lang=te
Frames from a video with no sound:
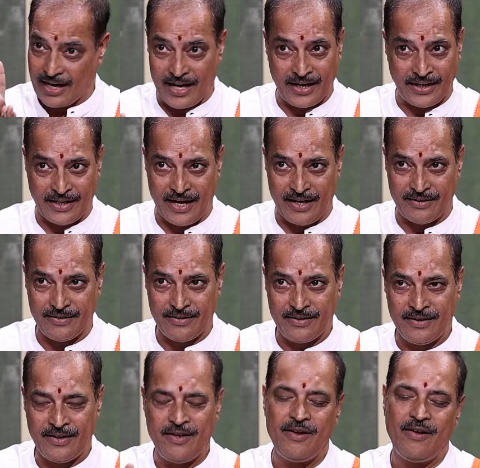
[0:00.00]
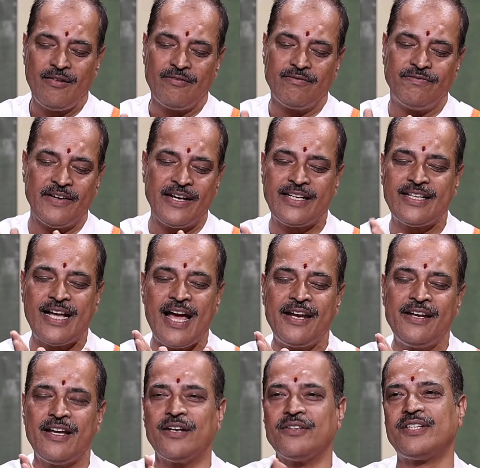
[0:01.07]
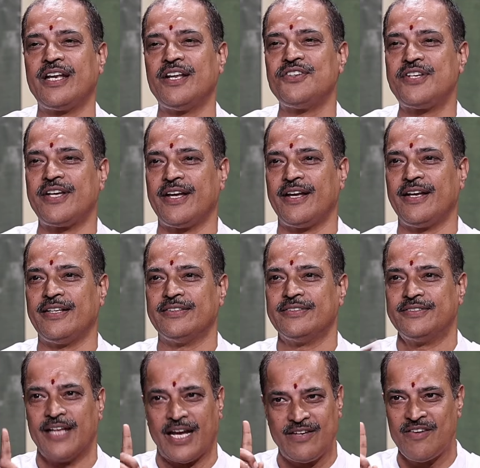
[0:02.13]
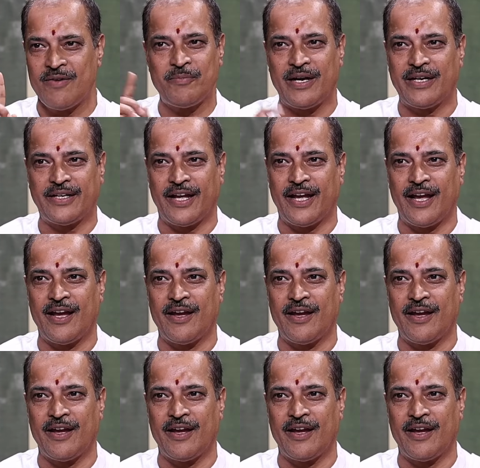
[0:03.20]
ఎలాగైనా వేదాన్ని అనుసరించి దైవం అంటే